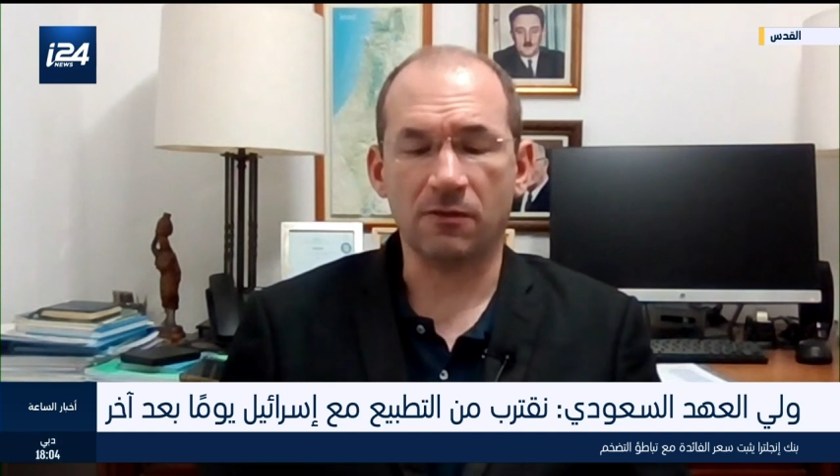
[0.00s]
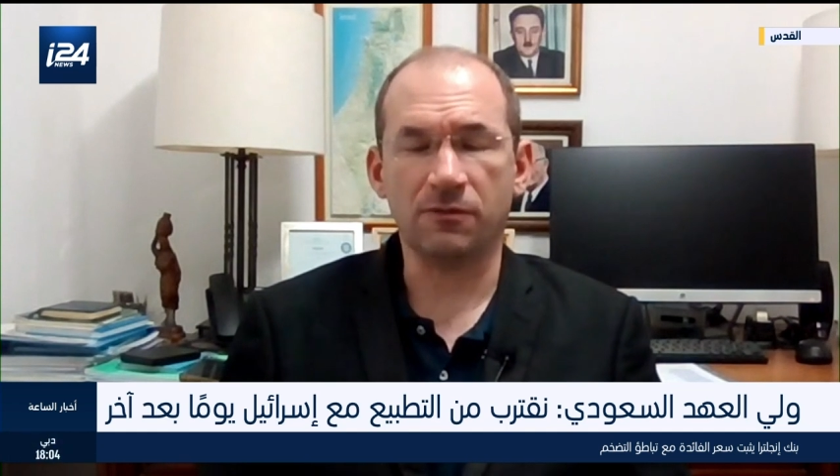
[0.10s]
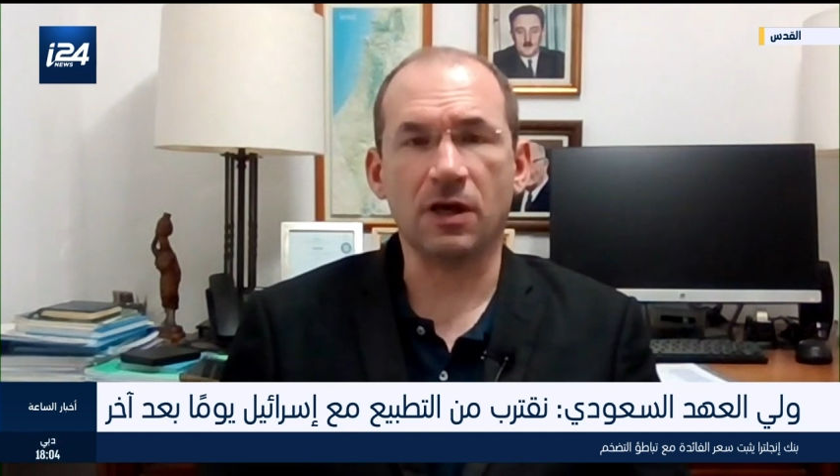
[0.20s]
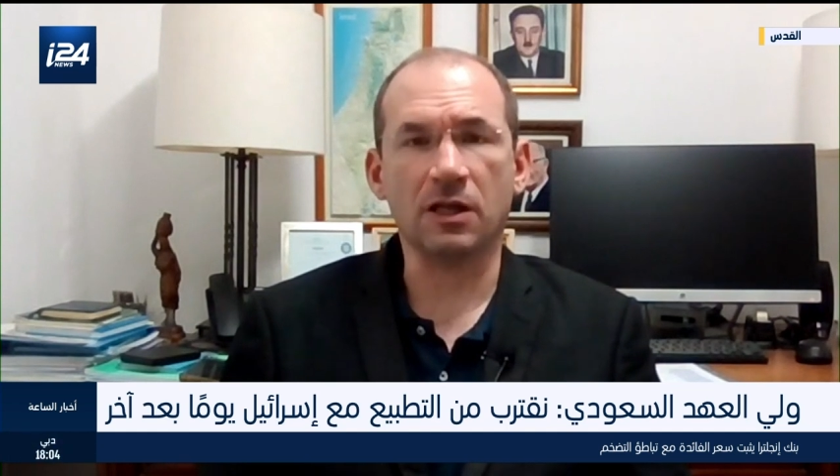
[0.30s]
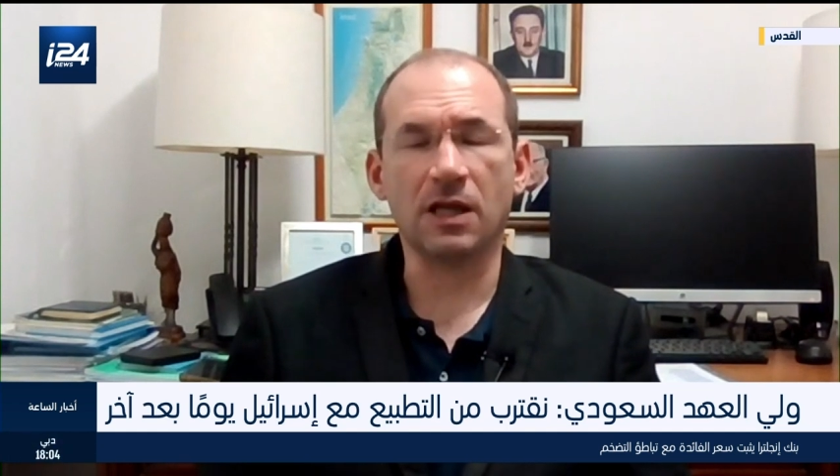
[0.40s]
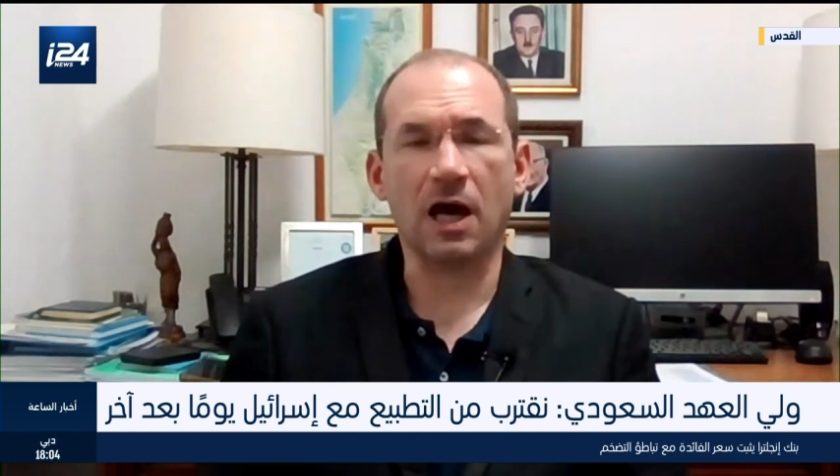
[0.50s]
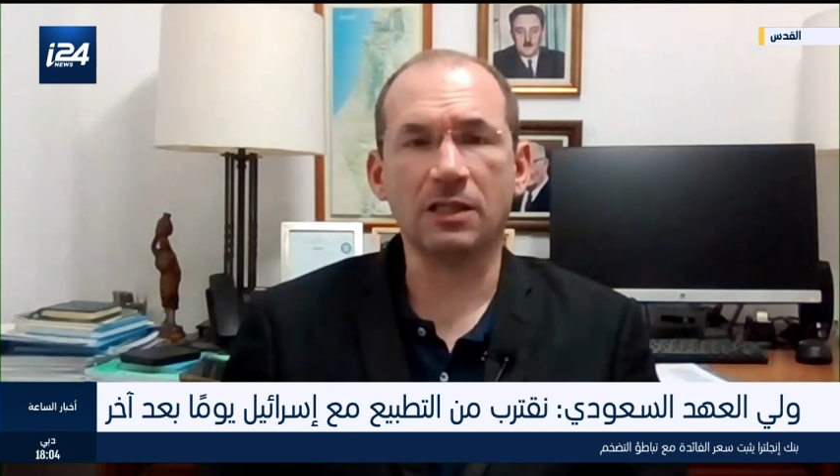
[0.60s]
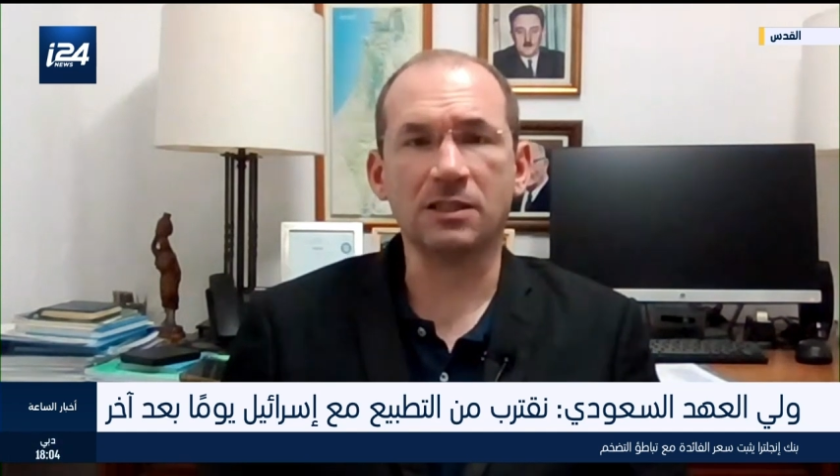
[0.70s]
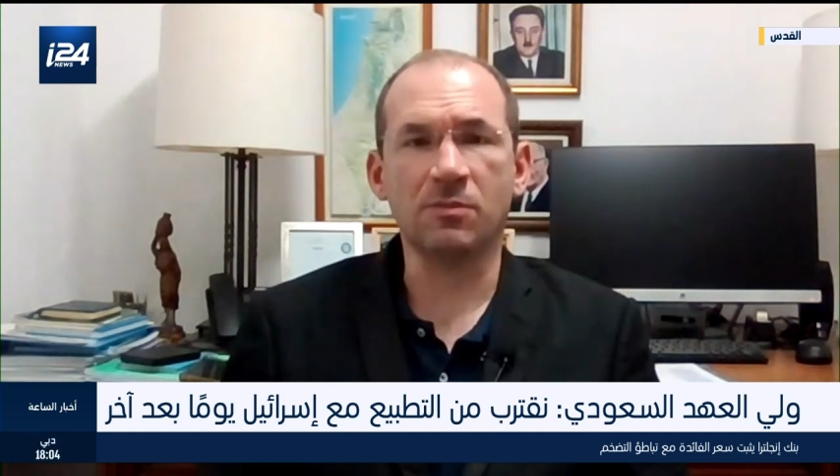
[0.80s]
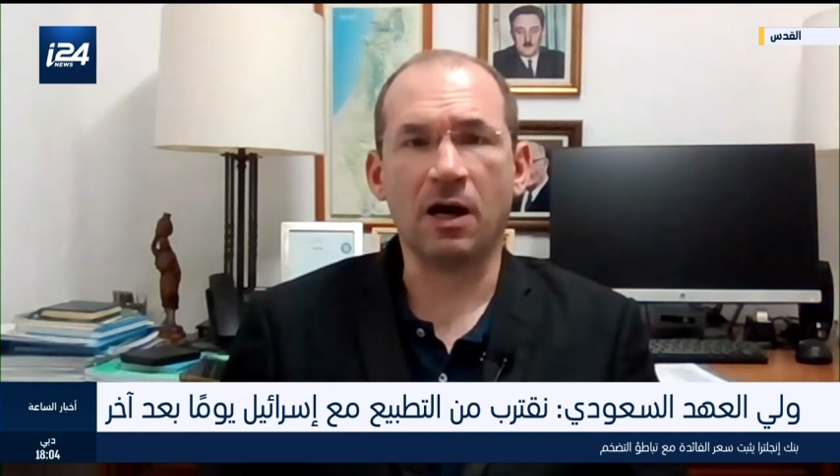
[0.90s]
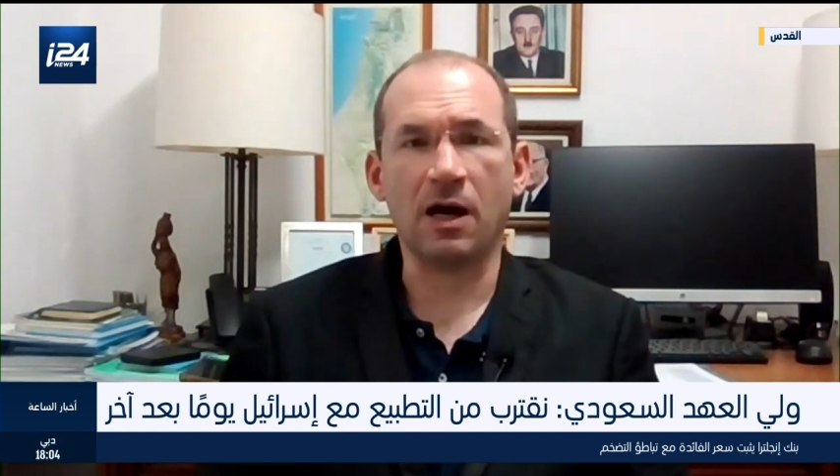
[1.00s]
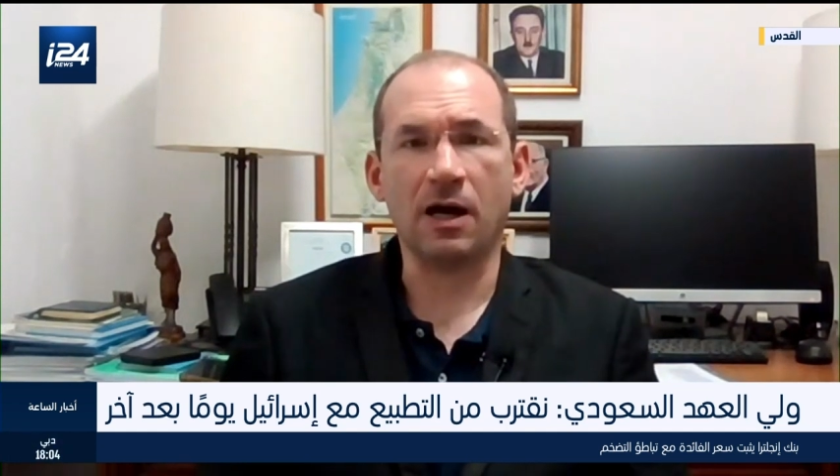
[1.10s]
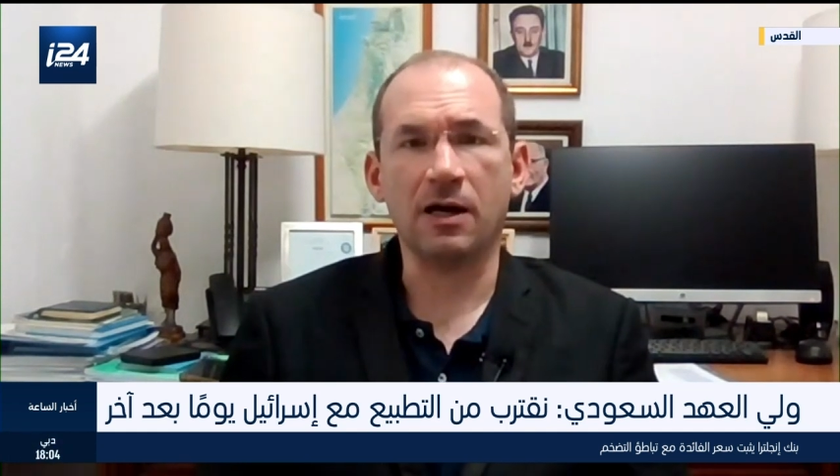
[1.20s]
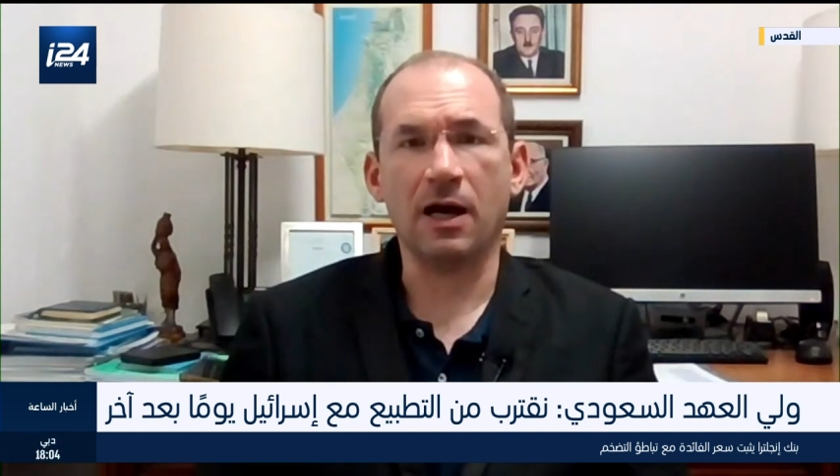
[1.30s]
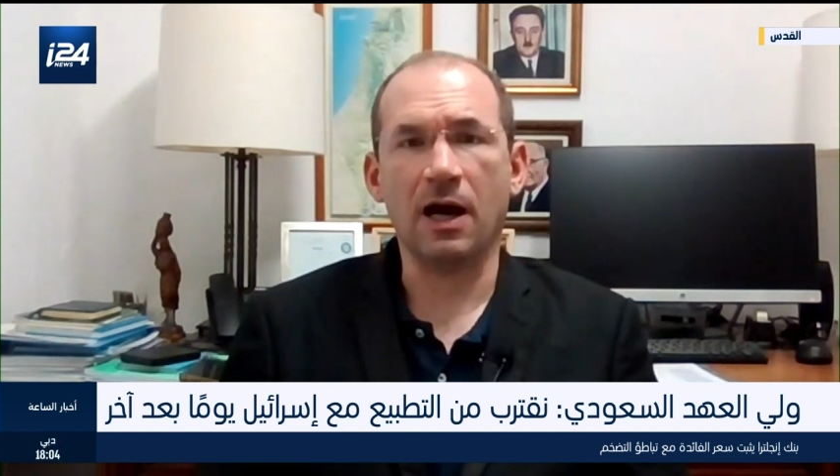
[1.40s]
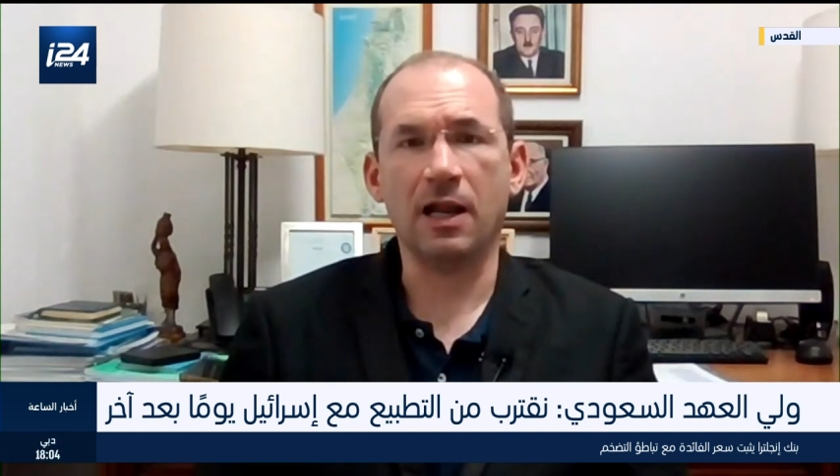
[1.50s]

في التعاطي مع